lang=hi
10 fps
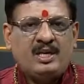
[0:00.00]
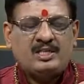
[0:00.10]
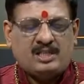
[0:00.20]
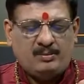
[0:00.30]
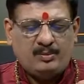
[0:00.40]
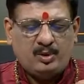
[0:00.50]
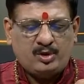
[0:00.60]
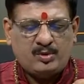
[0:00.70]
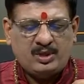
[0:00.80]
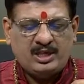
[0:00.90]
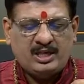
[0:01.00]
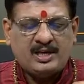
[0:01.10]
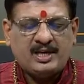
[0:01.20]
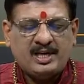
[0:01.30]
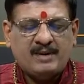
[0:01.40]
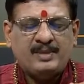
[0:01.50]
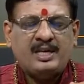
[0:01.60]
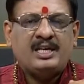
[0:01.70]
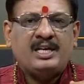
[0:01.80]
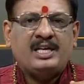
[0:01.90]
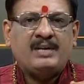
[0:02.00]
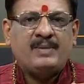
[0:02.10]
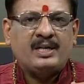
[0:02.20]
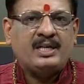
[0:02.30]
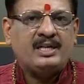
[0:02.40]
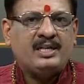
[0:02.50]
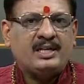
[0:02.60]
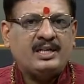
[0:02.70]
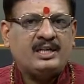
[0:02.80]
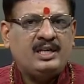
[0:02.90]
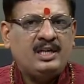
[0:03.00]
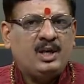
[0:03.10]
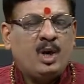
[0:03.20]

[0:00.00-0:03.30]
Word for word: सब दोष होने के कारण आपके कैरियर में कहीं ना कहीं